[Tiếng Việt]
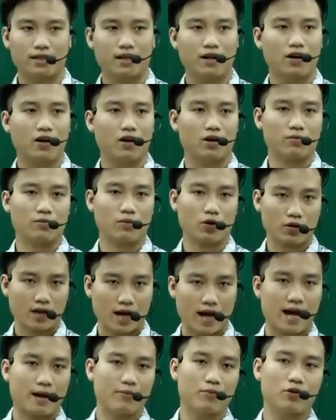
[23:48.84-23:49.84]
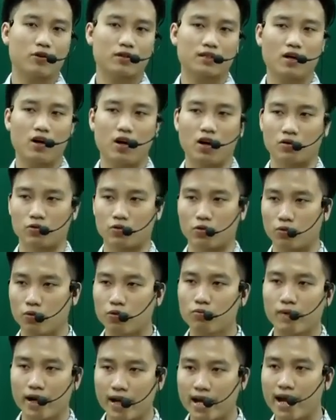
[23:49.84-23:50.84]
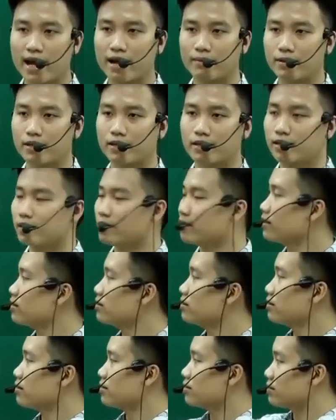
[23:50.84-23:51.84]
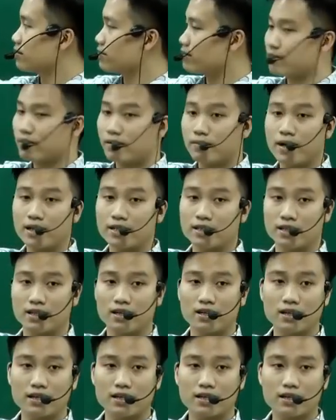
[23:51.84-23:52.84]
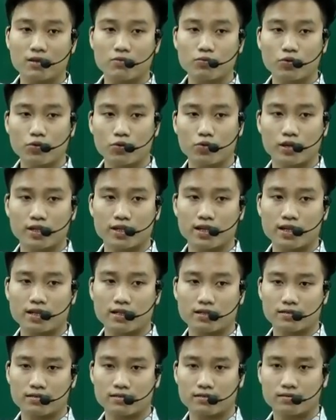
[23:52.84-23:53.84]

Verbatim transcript: Người ta hỏi một hàm hoặc người ta hỏi cùng lúc mấy hàm đấy. Các bạn nhớ cái công cụ này nhá.